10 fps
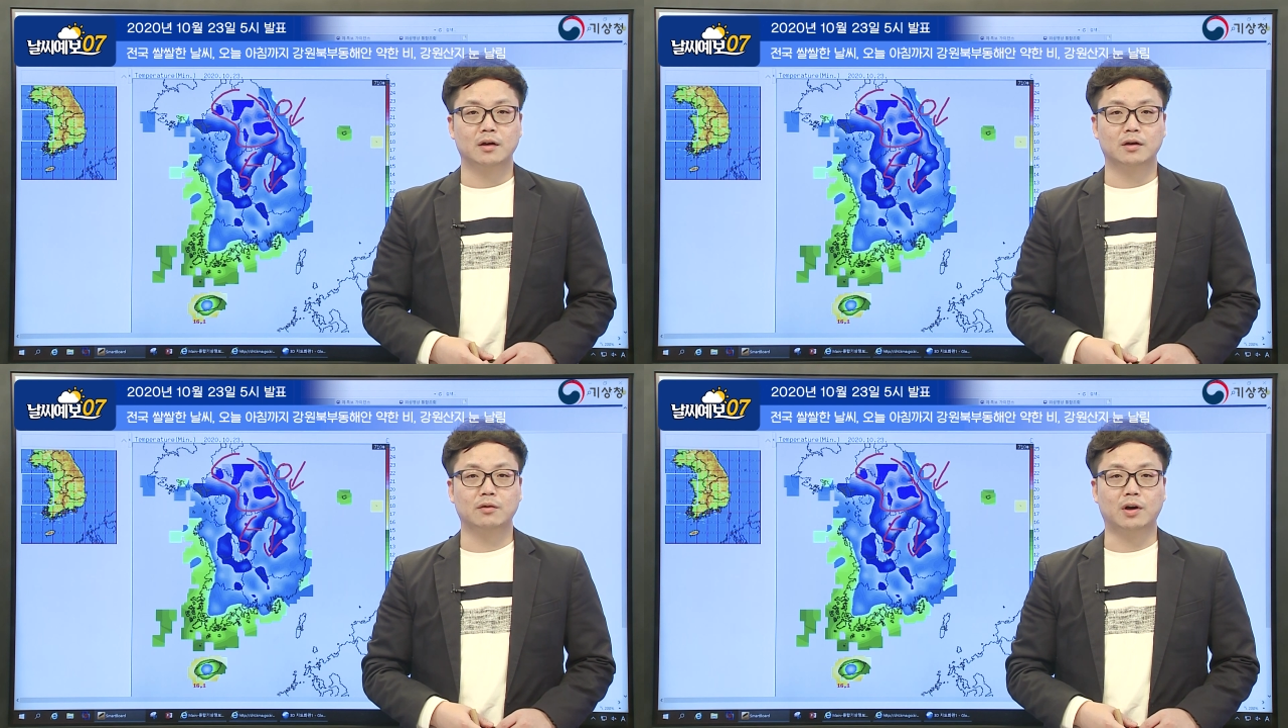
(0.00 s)

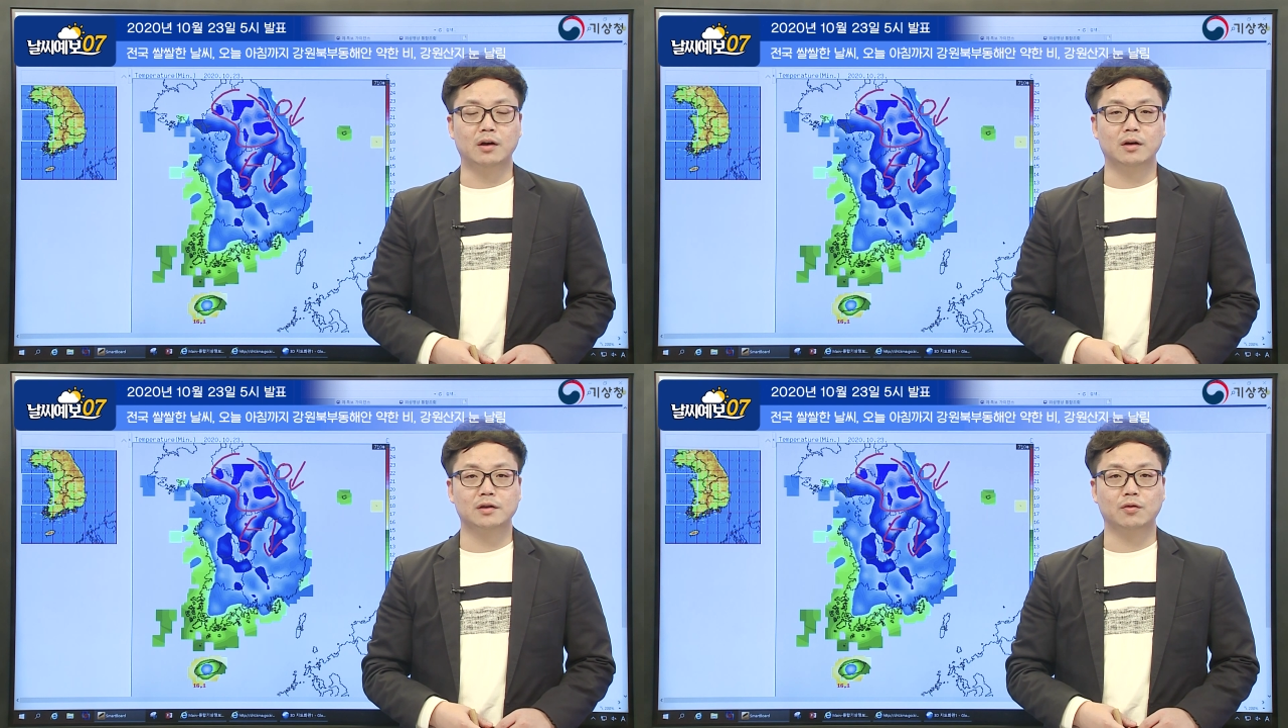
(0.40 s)
그럼
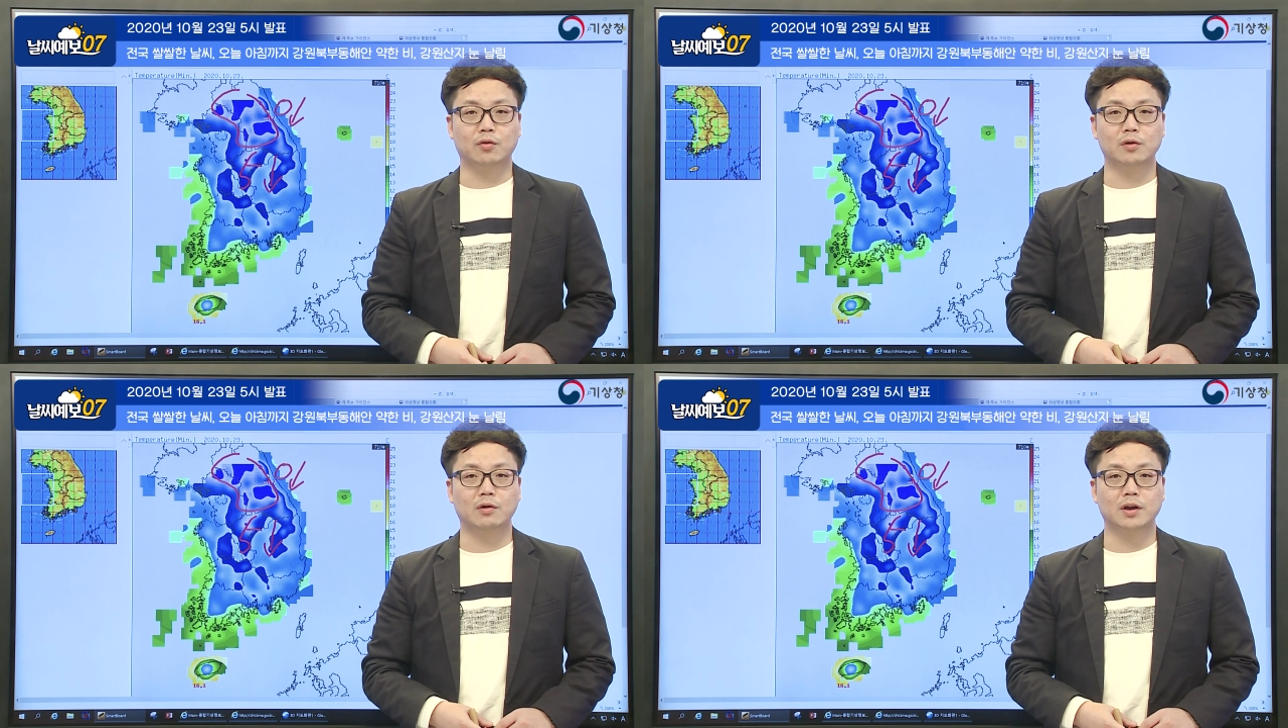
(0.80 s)
관련해서
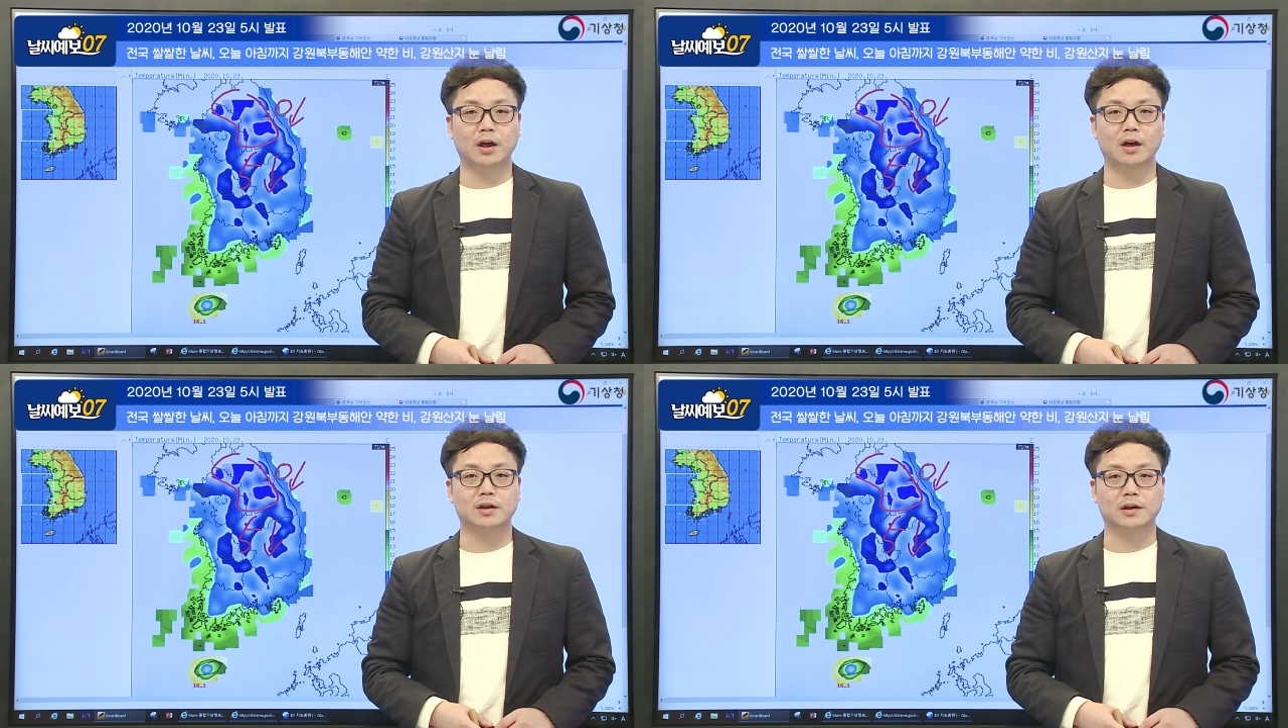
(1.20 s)
오늘과
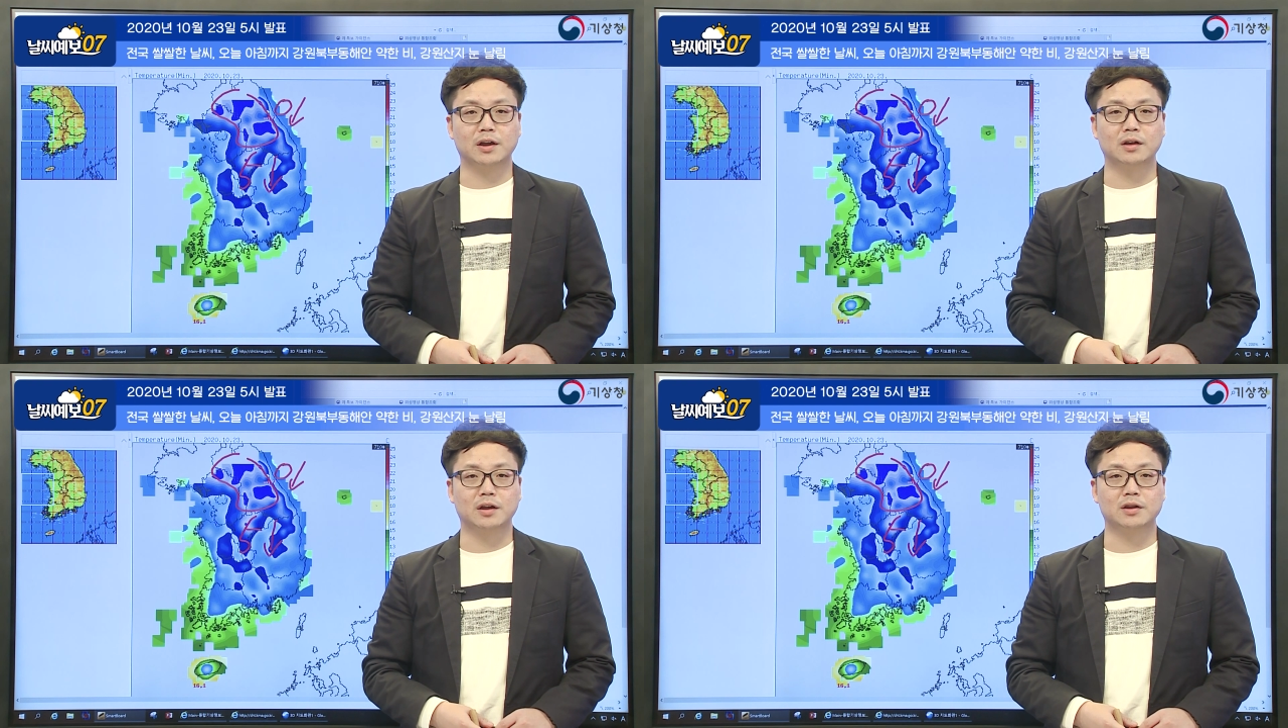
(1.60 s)
내일의
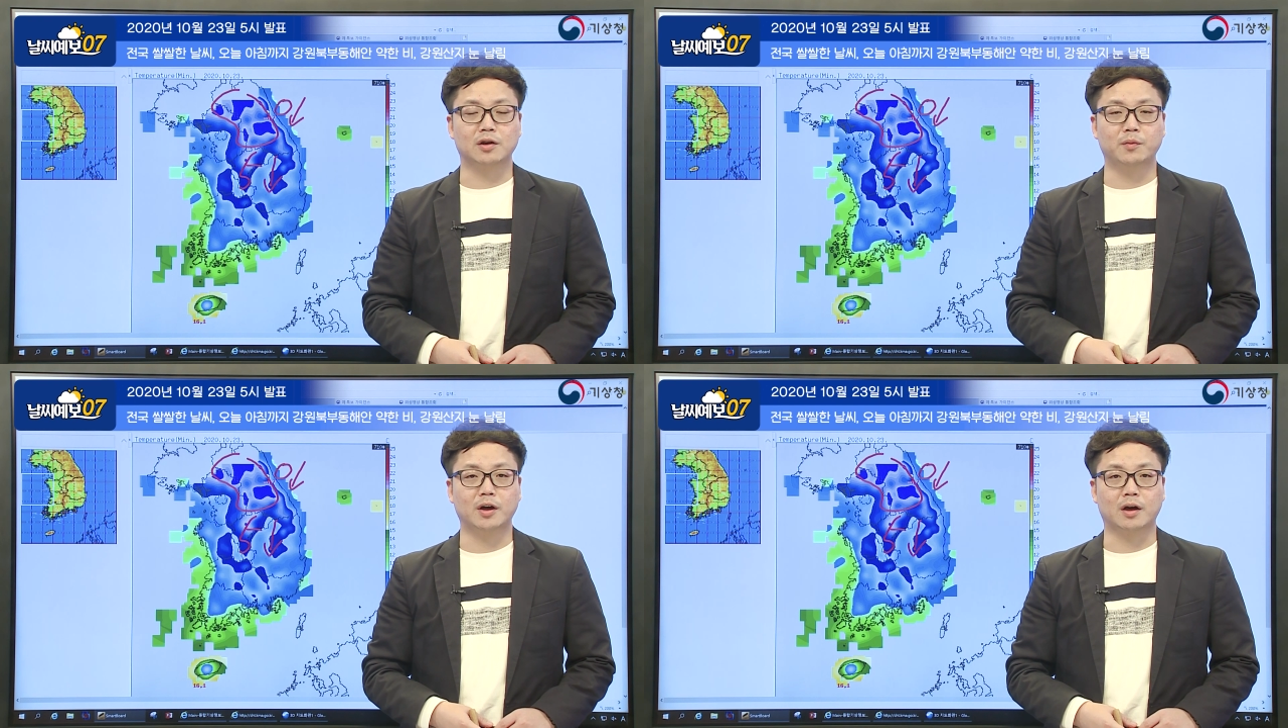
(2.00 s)
자세한 날씨
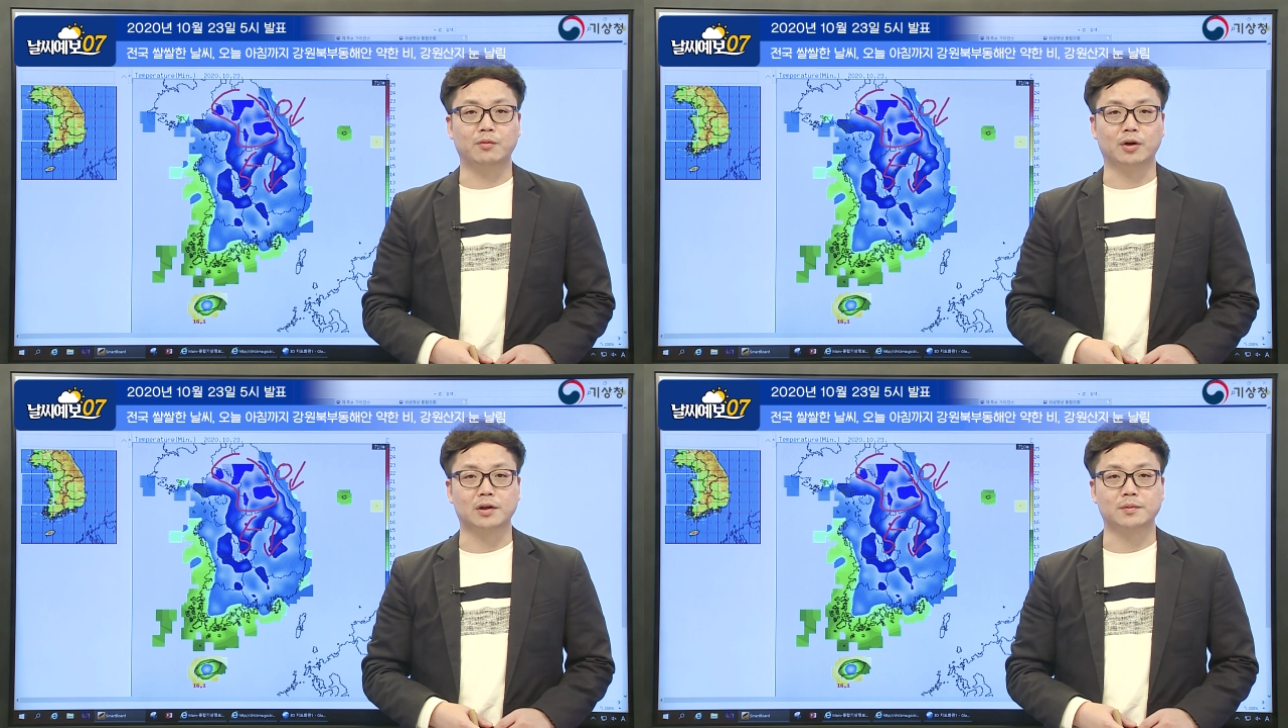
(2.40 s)
전망
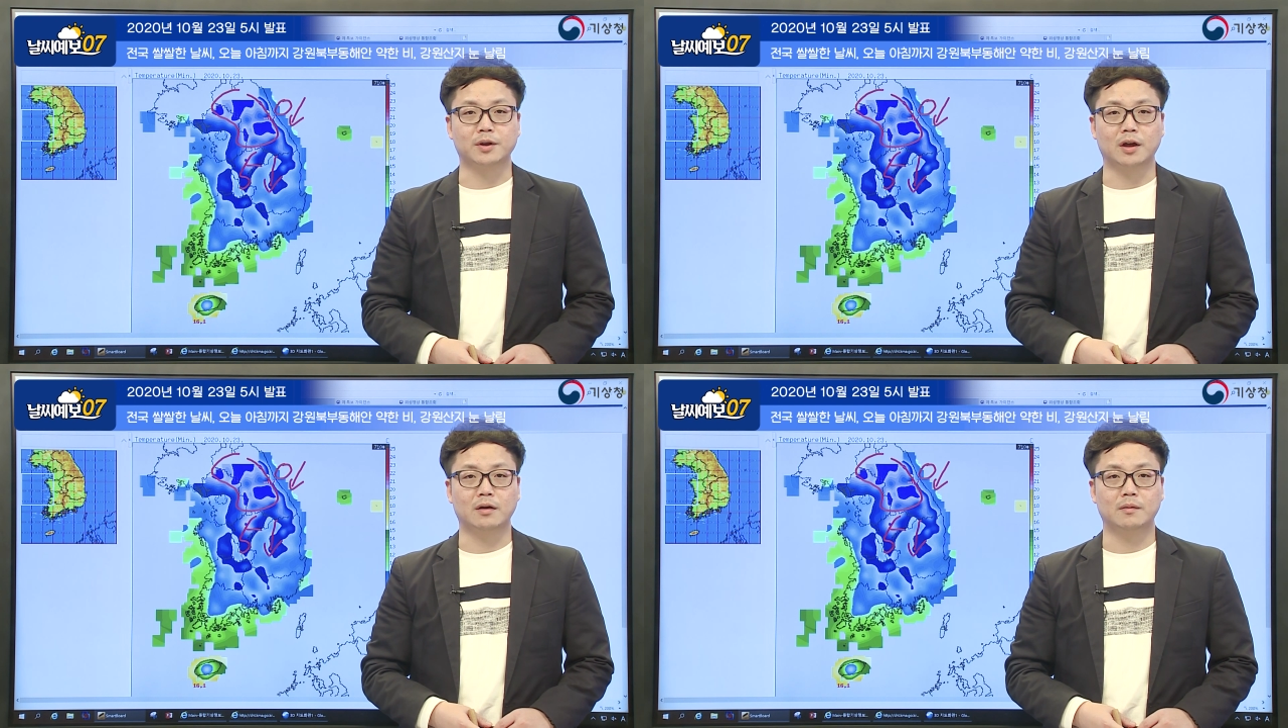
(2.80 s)

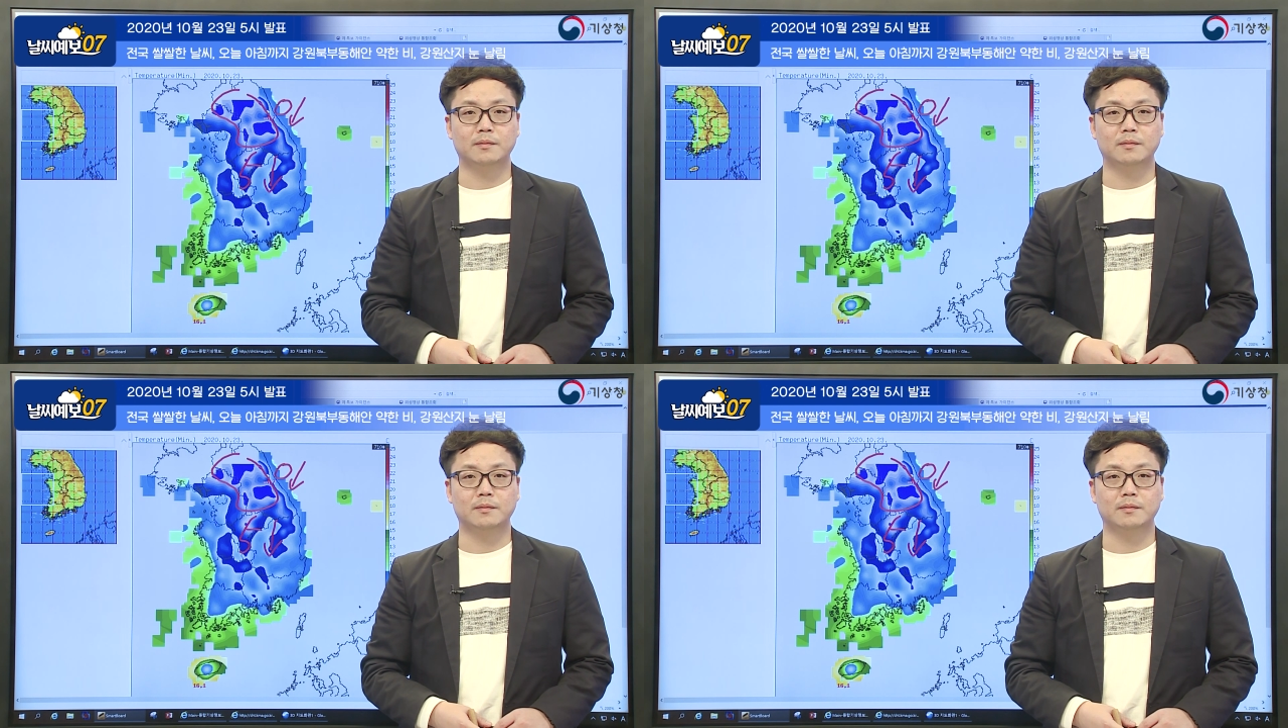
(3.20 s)
알아보겠습니다.